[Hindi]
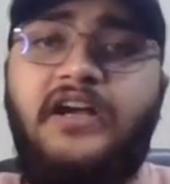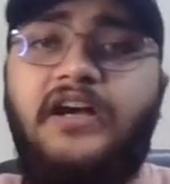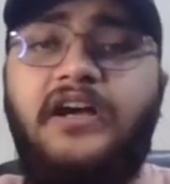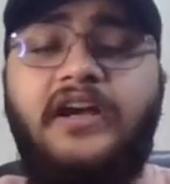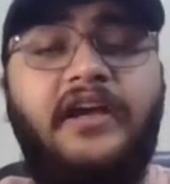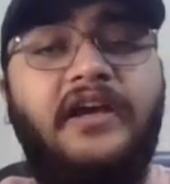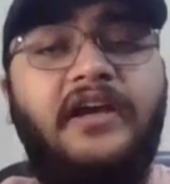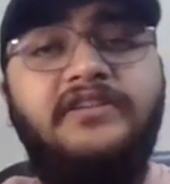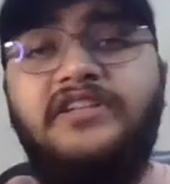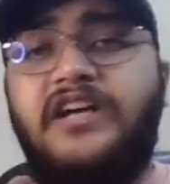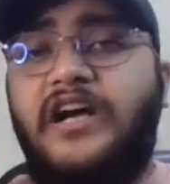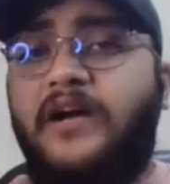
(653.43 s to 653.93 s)
आ
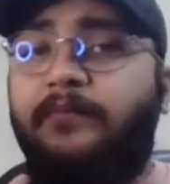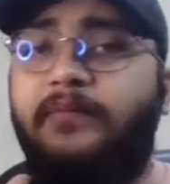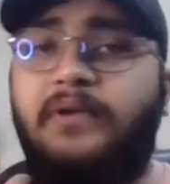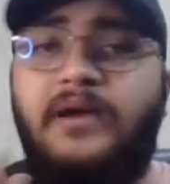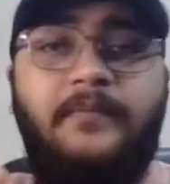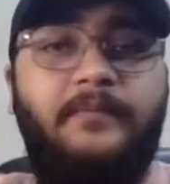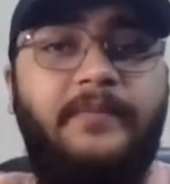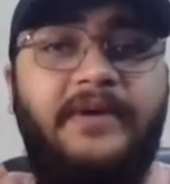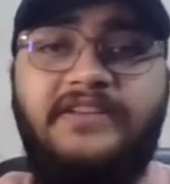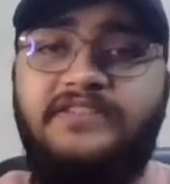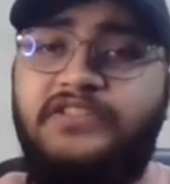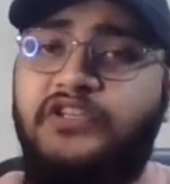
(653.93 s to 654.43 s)
गया जहां पे
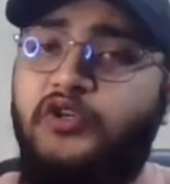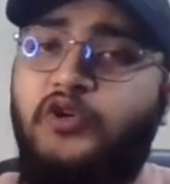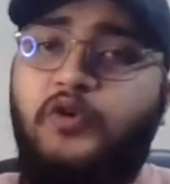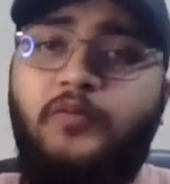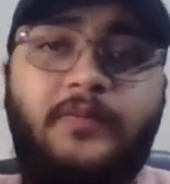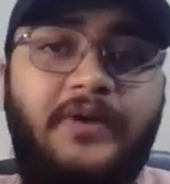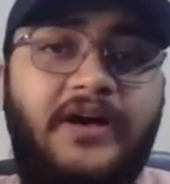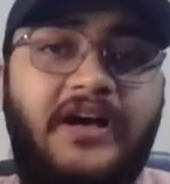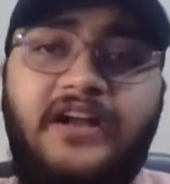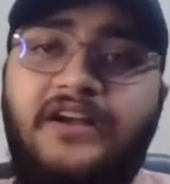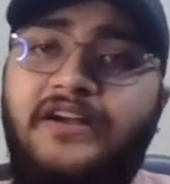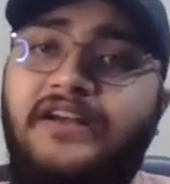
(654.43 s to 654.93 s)
आप पैसे को
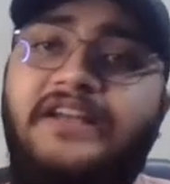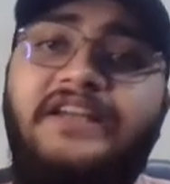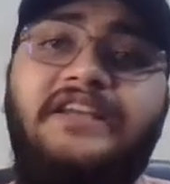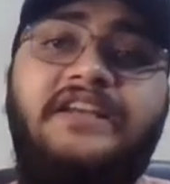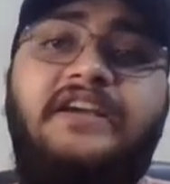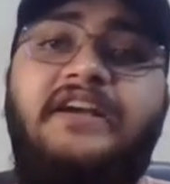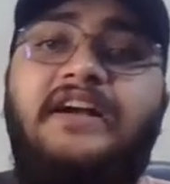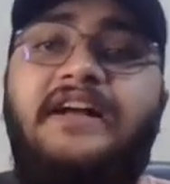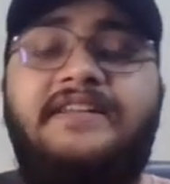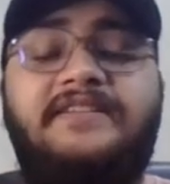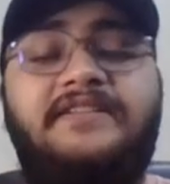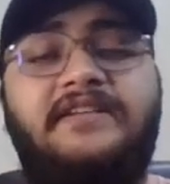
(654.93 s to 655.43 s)
बाहर नहीं
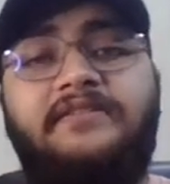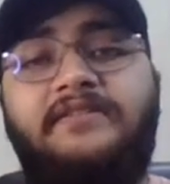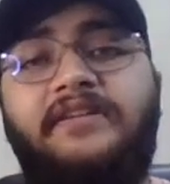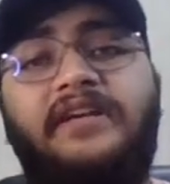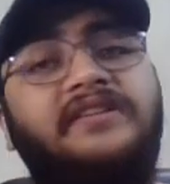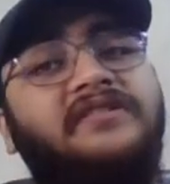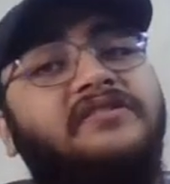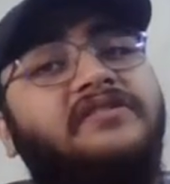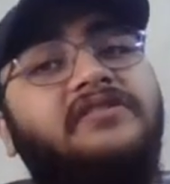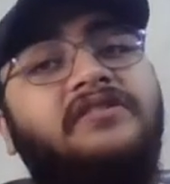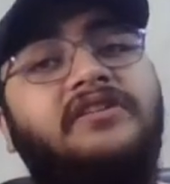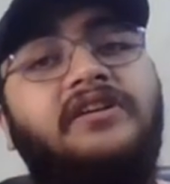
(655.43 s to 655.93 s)
निकाल
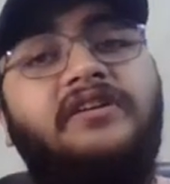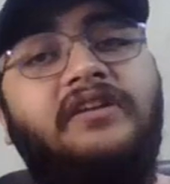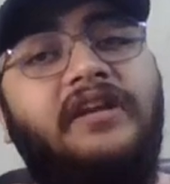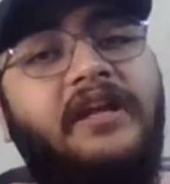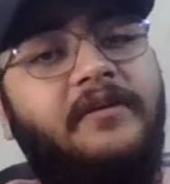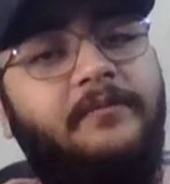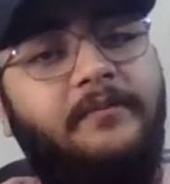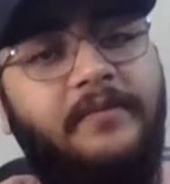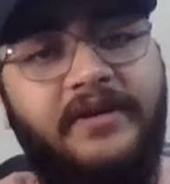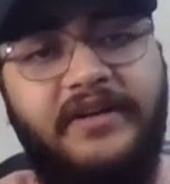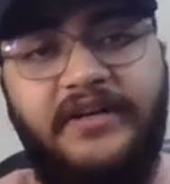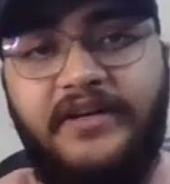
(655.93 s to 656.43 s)
सकते सर्टन
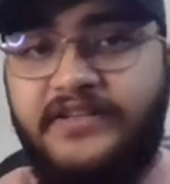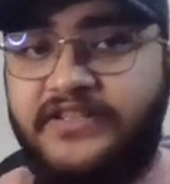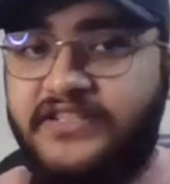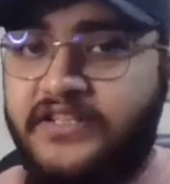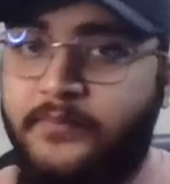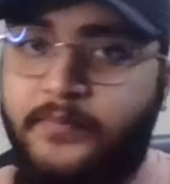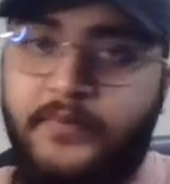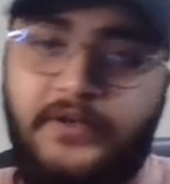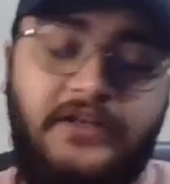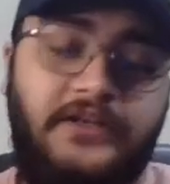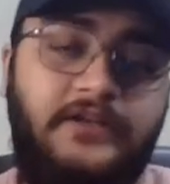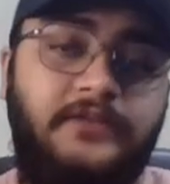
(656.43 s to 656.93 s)
टाइम पीरियड
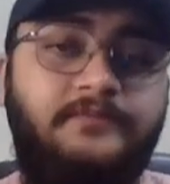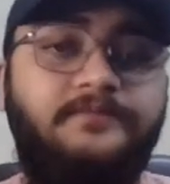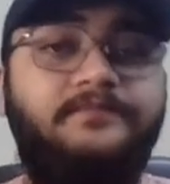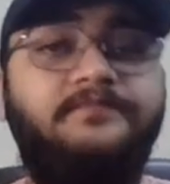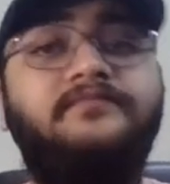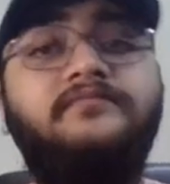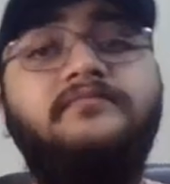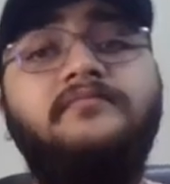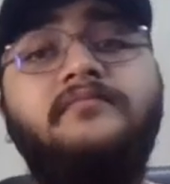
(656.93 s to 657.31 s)
से पहले